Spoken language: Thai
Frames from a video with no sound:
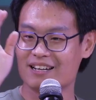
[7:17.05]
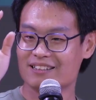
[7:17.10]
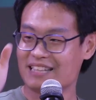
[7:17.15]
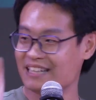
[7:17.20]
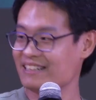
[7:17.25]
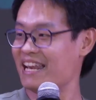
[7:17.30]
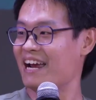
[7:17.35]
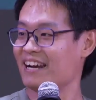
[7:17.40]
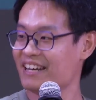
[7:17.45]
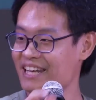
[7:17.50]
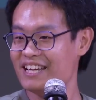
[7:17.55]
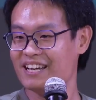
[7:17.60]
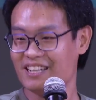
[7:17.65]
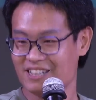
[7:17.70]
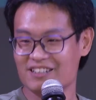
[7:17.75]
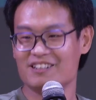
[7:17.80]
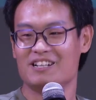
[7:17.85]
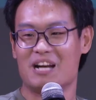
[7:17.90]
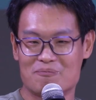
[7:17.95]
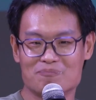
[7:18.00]
เด็กๆนี่
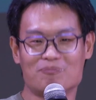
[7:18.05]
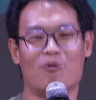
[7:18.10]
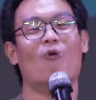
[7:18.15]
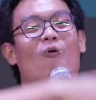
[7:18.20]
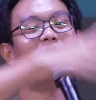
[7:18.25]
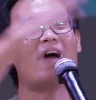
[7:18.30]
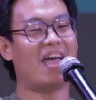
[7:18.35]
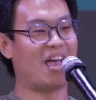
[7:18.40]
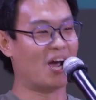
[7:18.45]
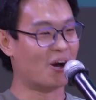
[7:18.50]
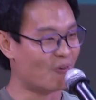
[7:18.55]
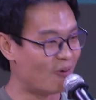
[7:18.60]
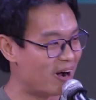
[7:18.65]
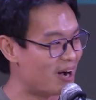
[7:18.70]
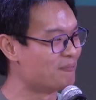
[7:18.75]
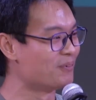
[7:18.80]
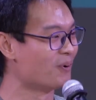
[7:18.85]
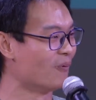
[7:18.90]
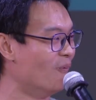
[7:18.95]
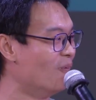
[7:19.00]
คือน้ำพุแห่งควา
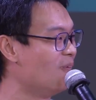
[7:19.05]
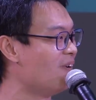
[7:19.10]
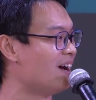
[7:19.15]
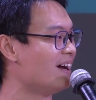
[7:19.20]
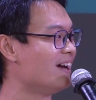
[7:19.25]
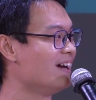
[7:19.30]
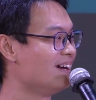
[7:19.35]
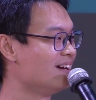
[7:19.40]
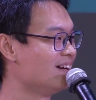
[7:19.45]
มรู้อ่ะ